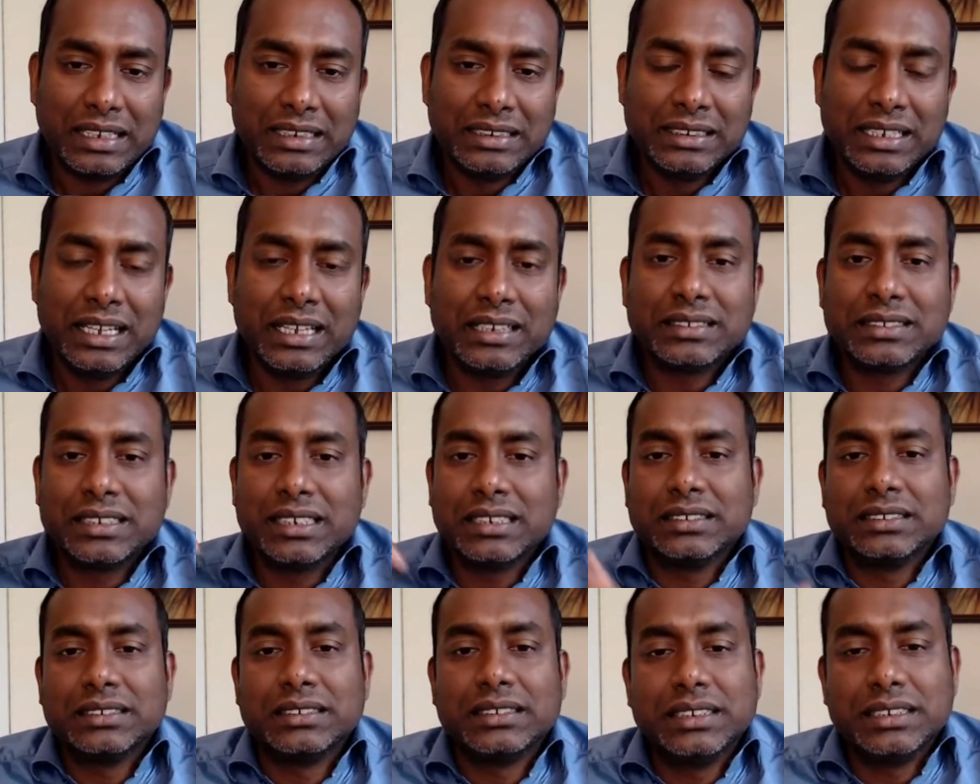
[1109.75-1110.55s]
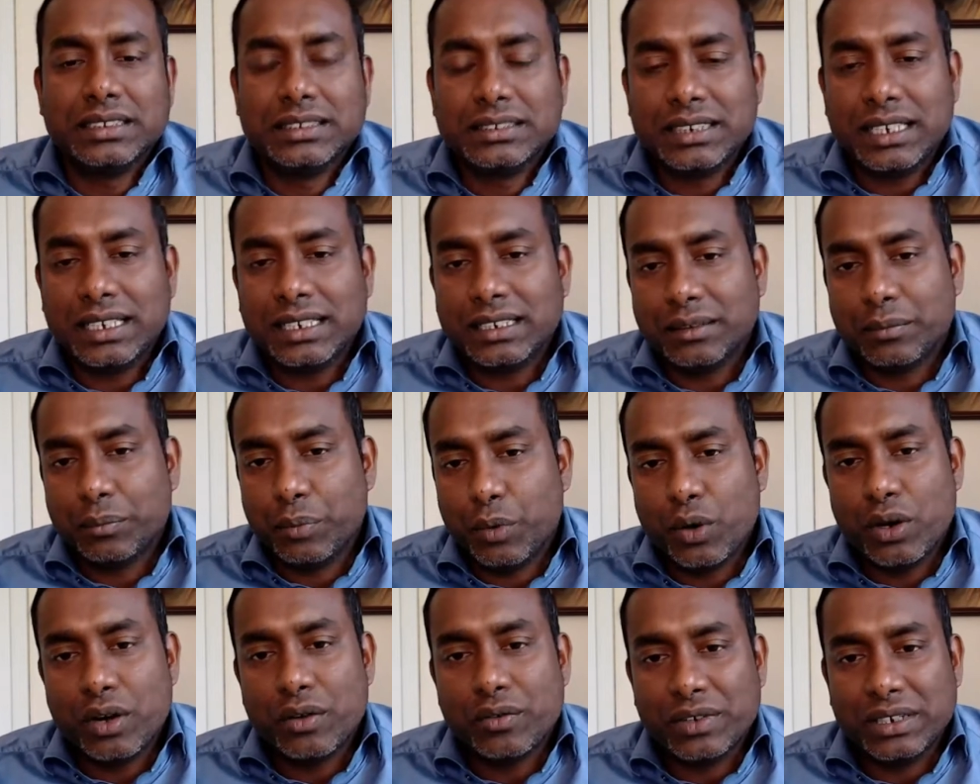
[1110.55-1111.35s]
இன்ஜெக்ஷன் சிகிச்சை
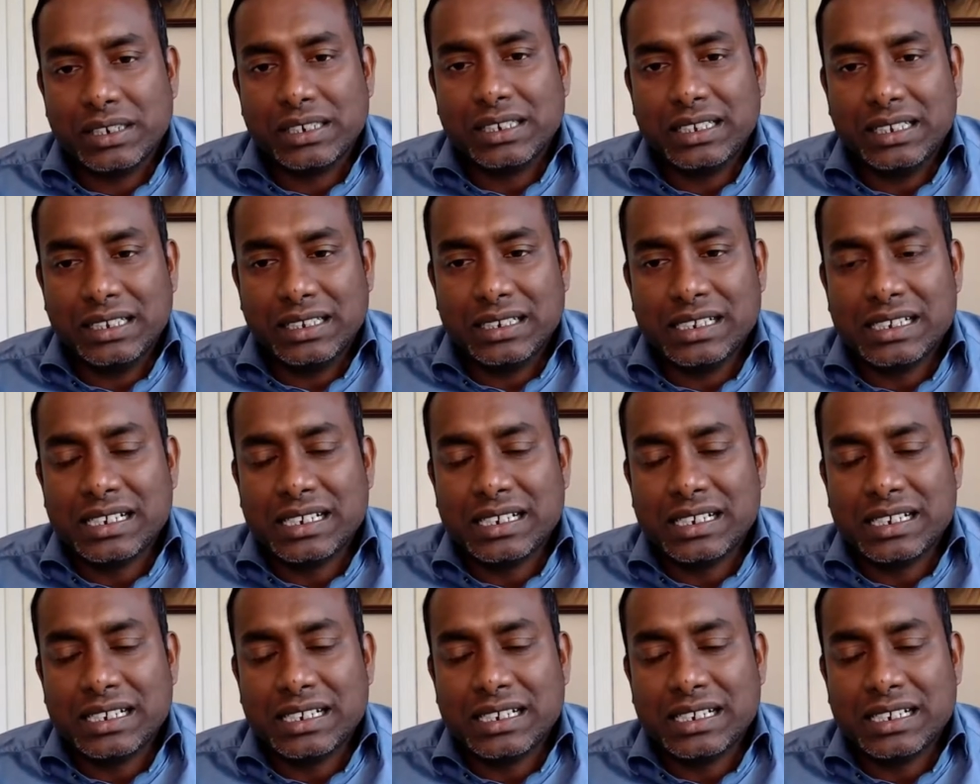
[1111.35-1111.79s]
போட வேண்டி